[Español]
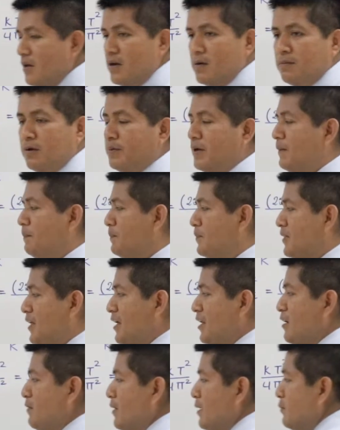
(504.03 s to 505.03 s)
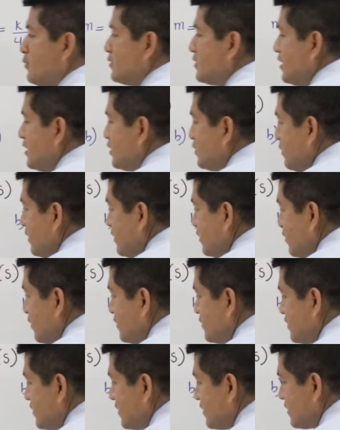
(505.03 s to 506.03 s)
Muy bien, derivemos esto
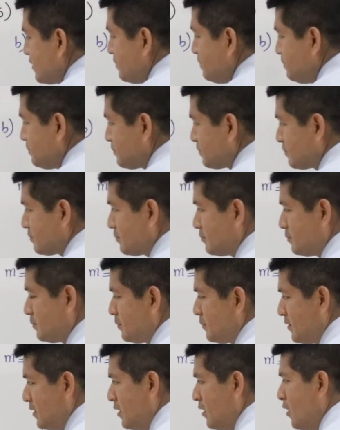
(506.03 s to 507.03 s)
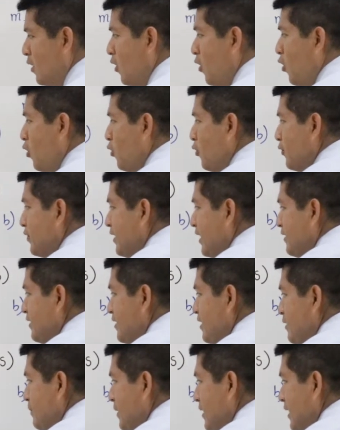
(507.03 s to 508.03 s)
entonces. Ojo, ya
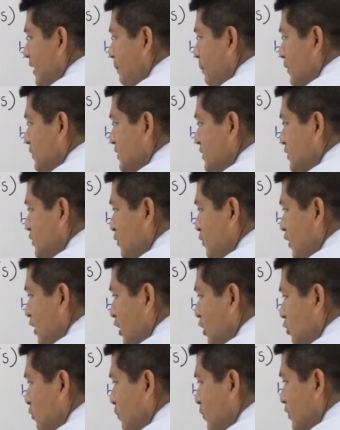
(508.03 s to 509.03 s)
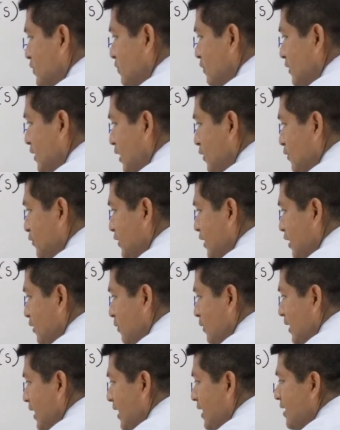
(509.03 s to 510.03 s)
derivé la posición y como resultado
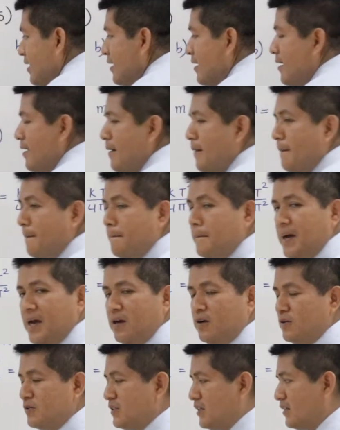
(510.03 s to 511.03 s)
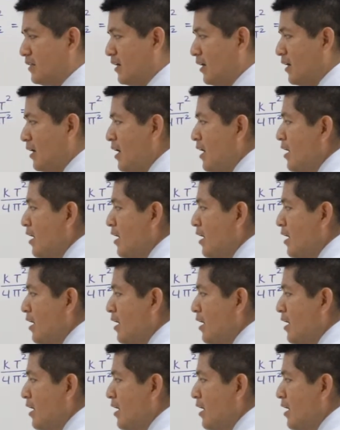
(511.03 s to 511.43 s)
tengo la velocidad.